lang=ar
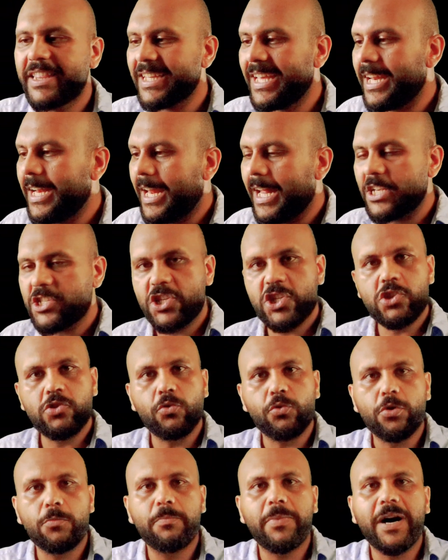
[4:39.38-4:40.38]
اتنقل الحشيش
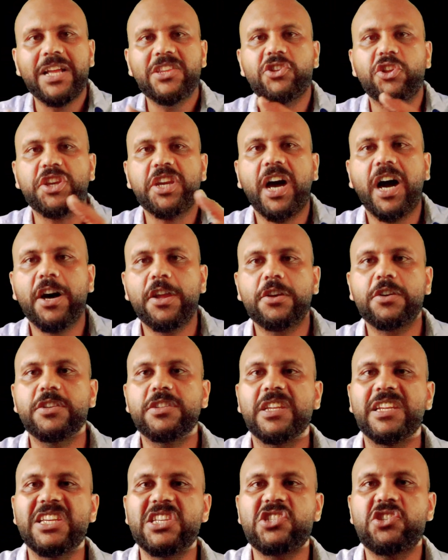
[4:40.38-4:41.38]
لاوروبا عن طريق
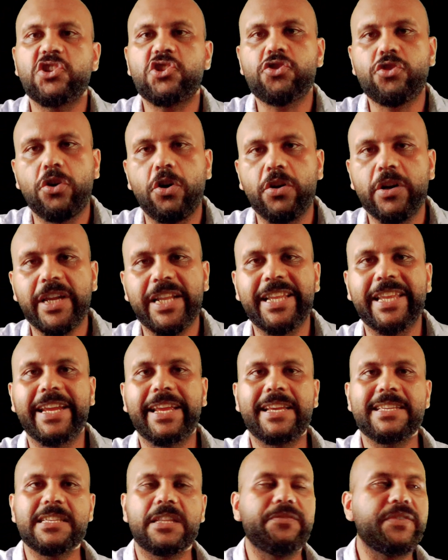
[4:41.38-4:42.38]
حركه الاستشراق اللي
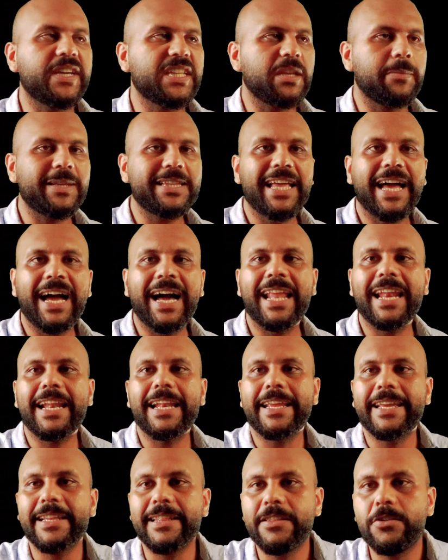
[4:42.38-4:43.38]
ركزت في كتابتها على
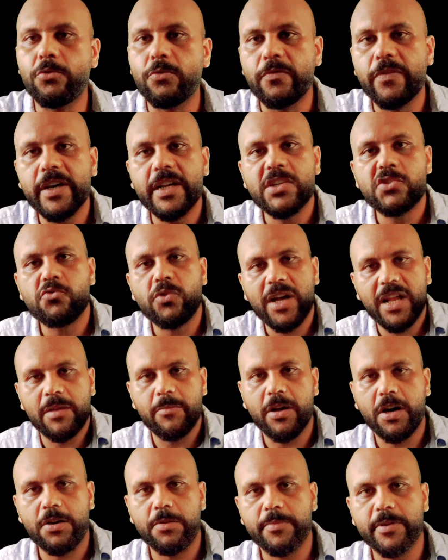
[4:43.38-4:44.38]
الهند وفارس والعالم
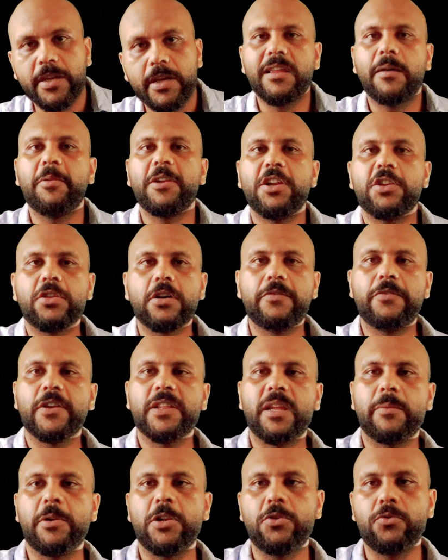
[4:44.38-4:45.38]
العربي ده بالاضافه
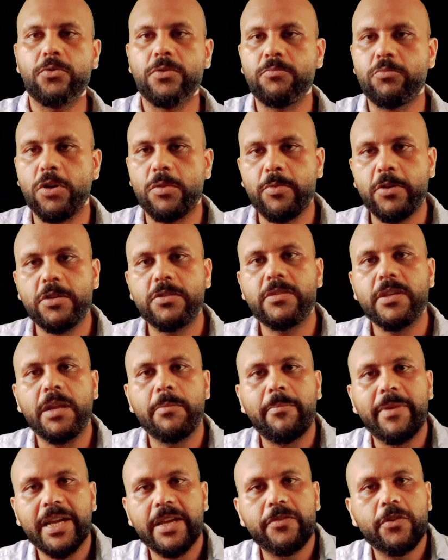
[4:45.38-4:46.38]
لنابليون بونابرت
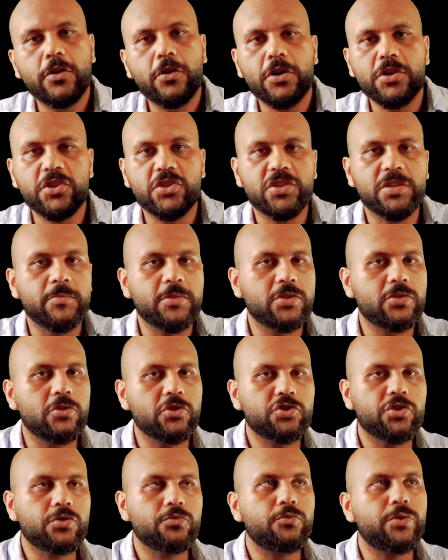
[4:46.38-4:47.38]
لما جه في القرن
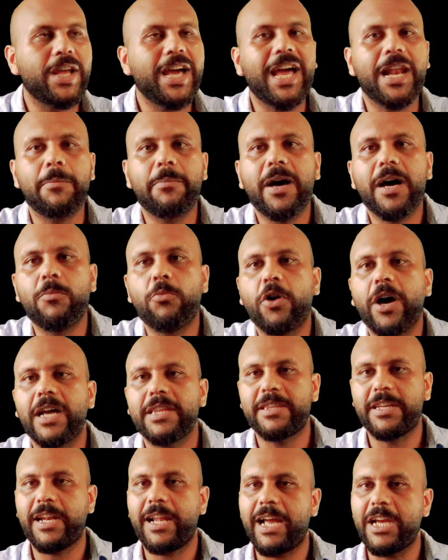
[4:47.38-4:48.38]
ال18 ونقل بقى
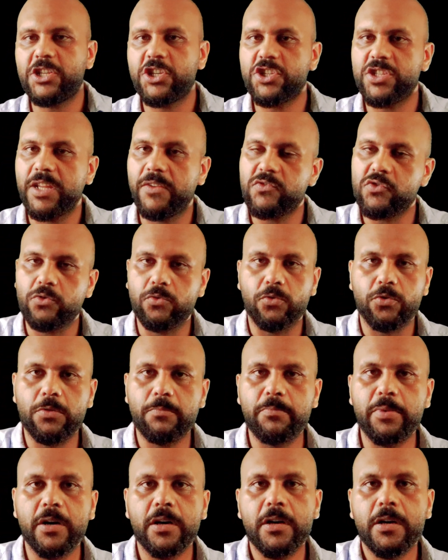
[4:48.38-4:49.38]
مخدر الحشيش نفسه
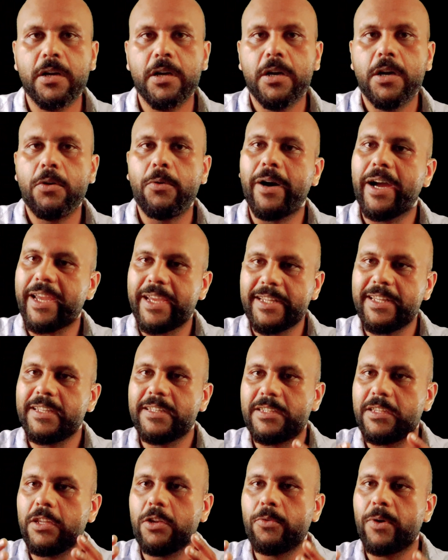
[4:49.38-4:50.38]
لاوروبا واكيد
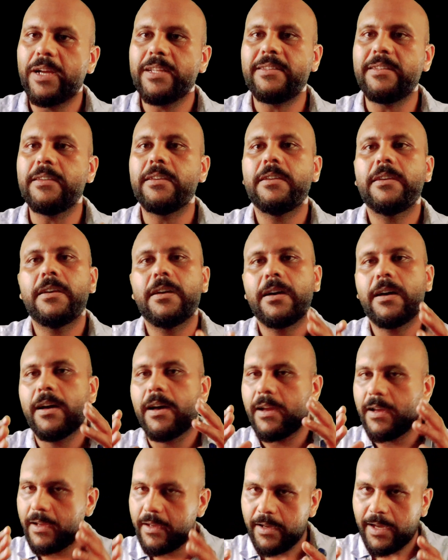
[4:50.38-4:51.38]
انت دلوقتي
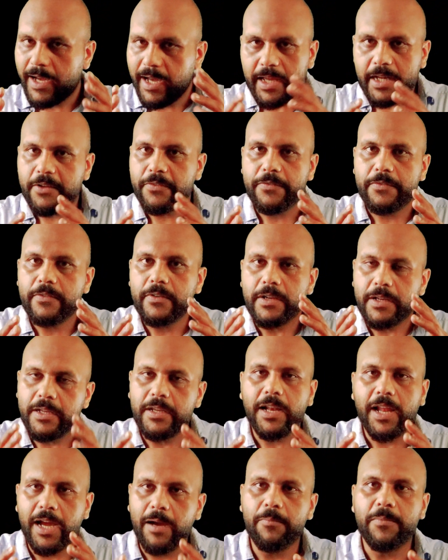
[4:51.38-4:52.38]
آه، عارف ليه
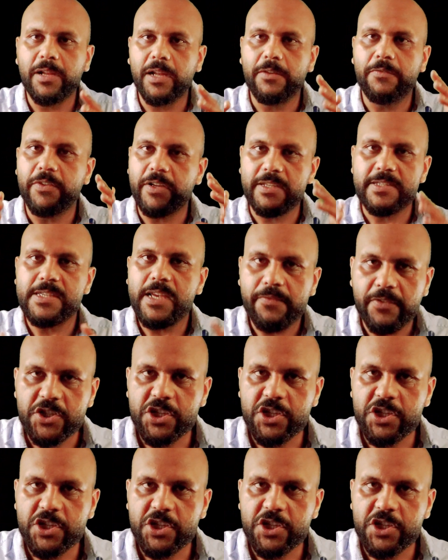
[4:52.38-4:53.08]
الحمله الفرنسيه